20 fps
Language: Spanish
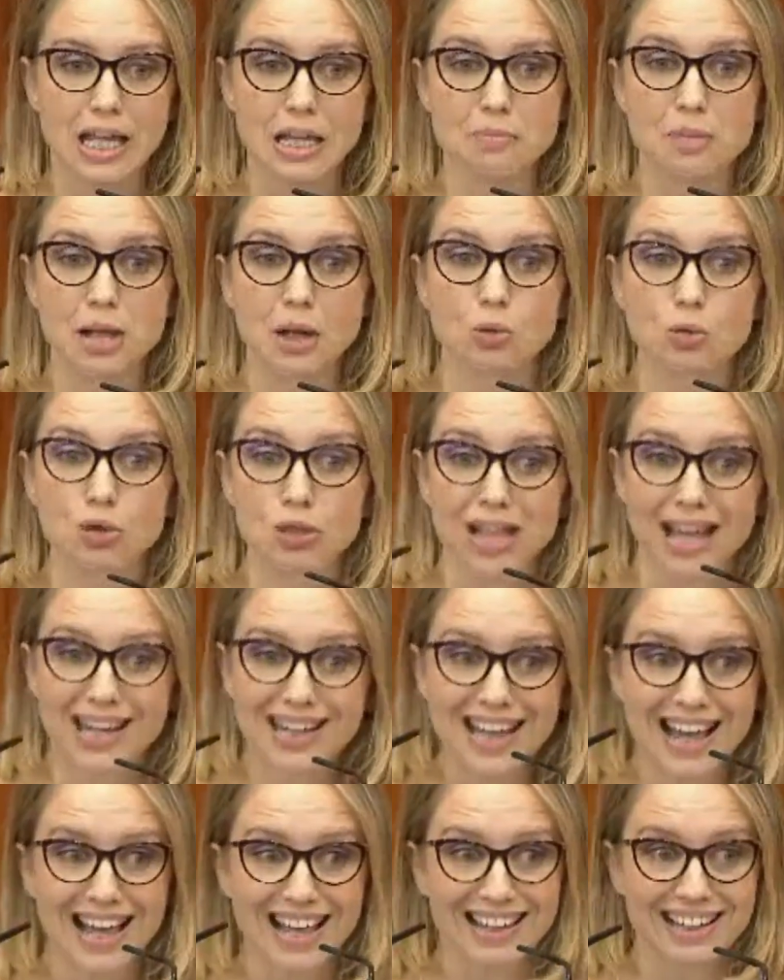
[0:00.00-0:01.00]
Y me
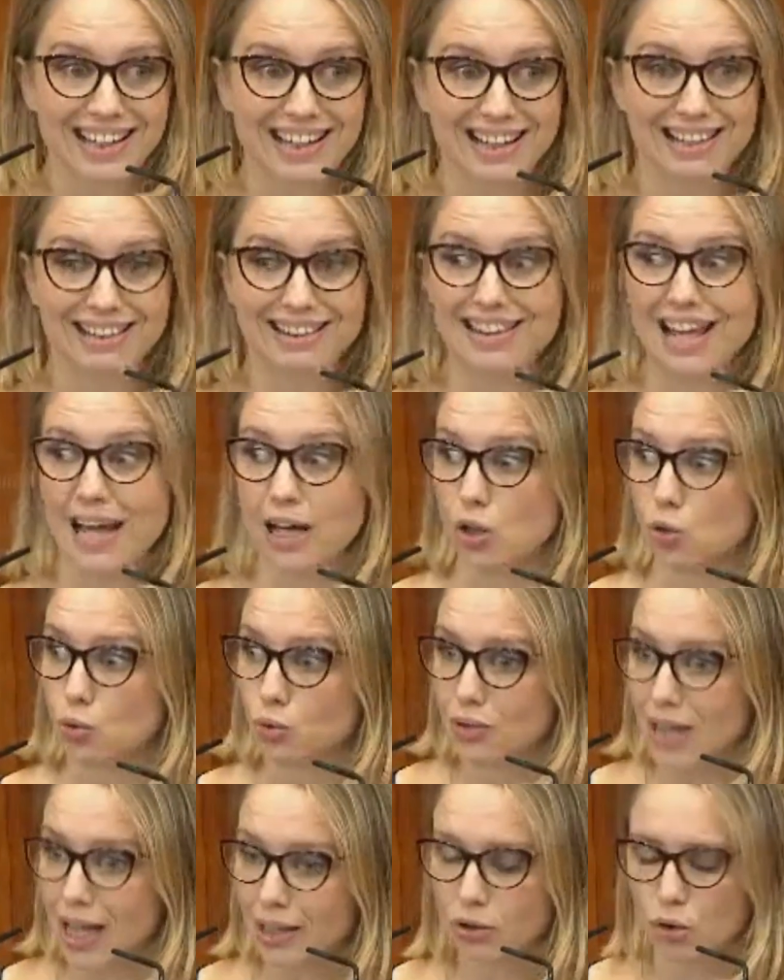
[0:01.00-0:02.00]
gustaría darle
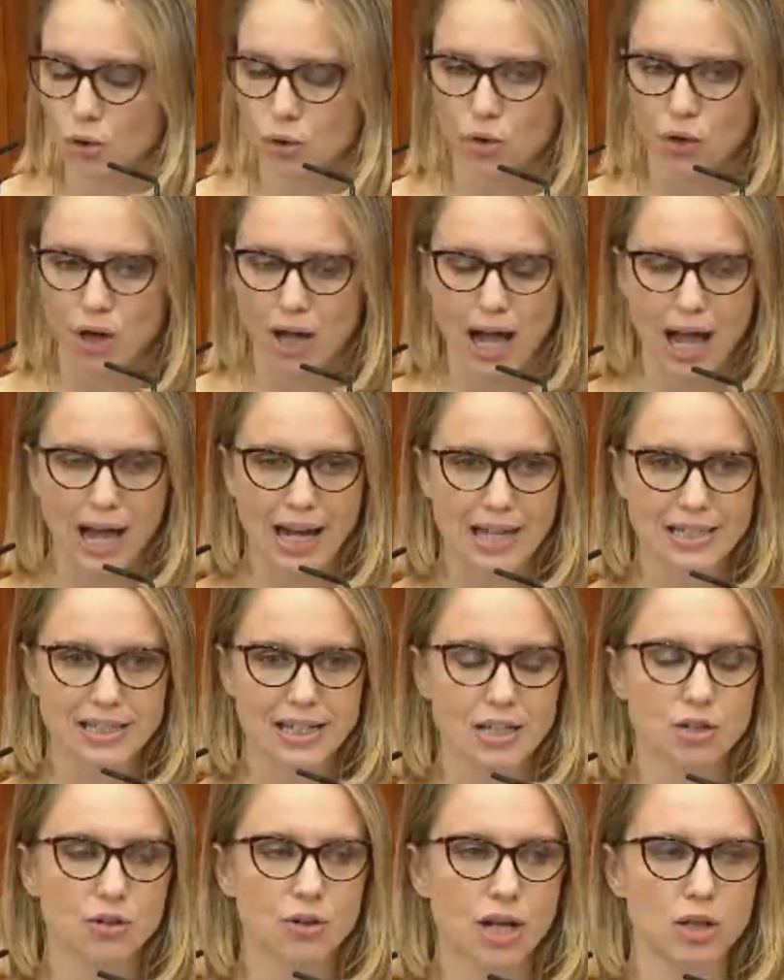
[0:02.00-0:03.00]
un dato a la
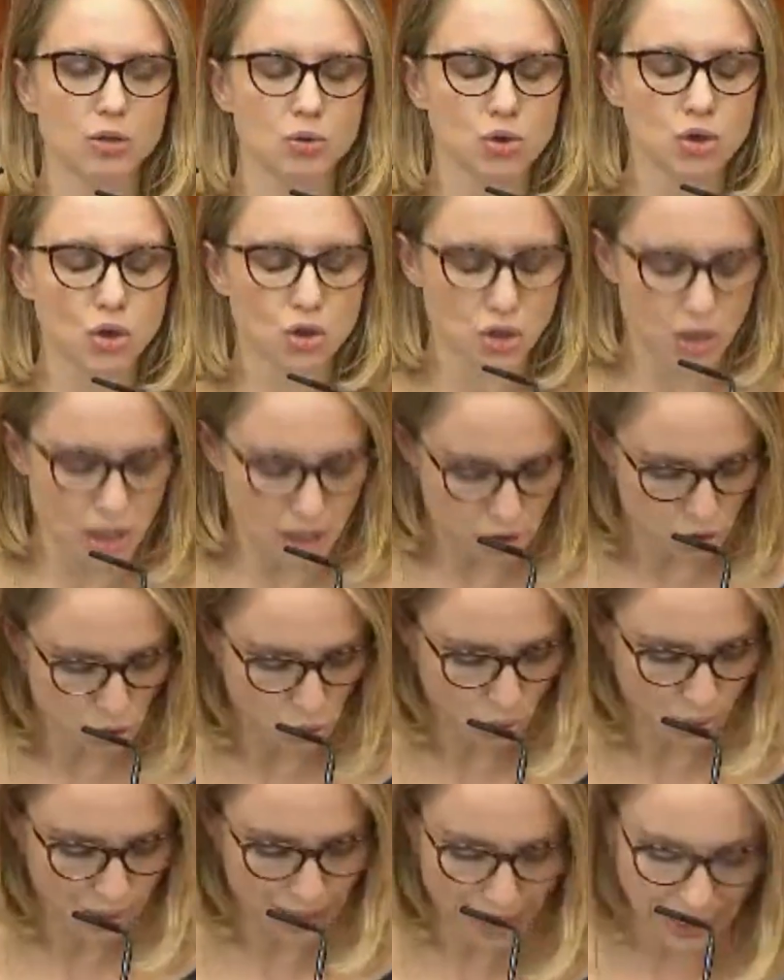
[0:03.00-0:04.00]
señora Ayuso si
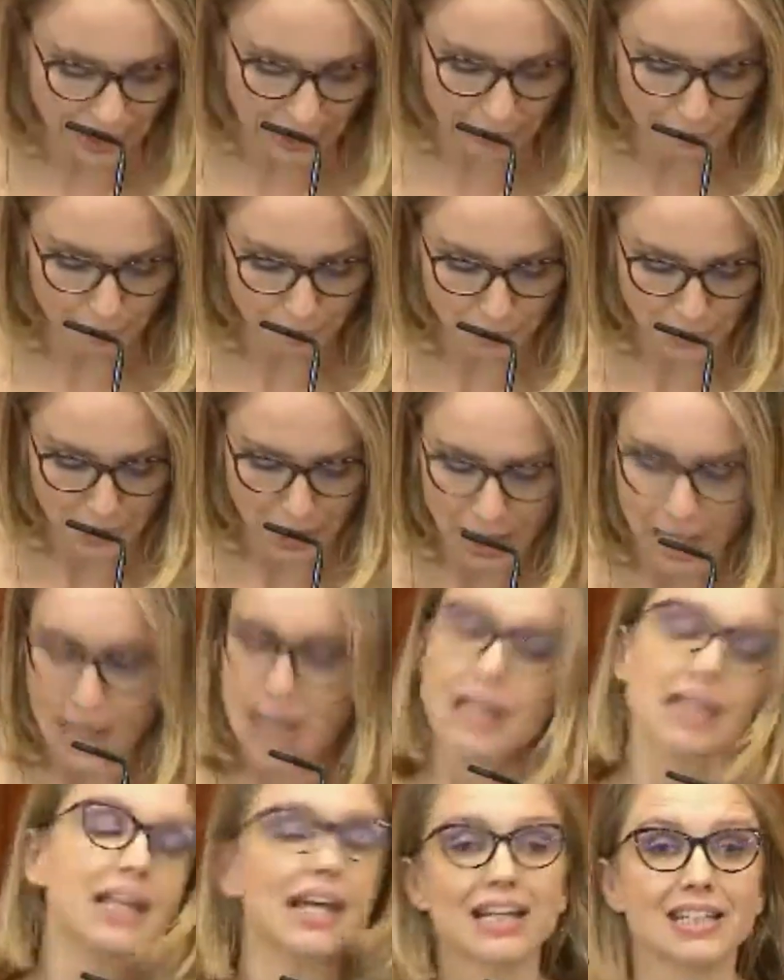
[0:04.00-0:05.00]
estuviera aquí.
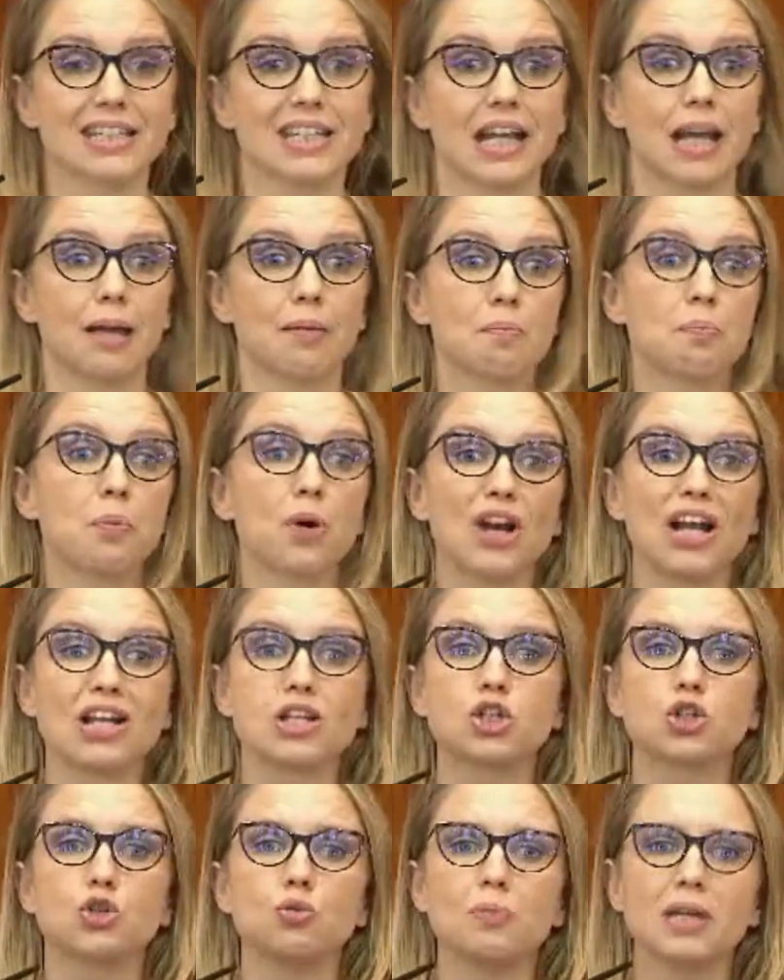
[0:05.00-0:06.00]
Y es que por el
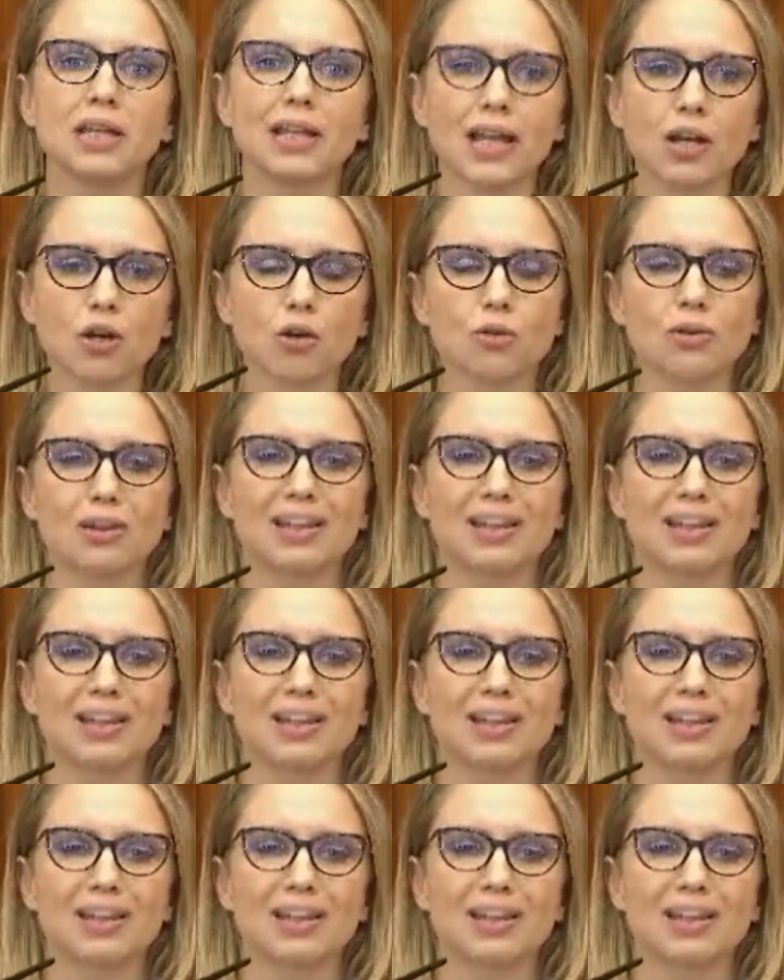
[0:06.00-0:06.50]
sumidero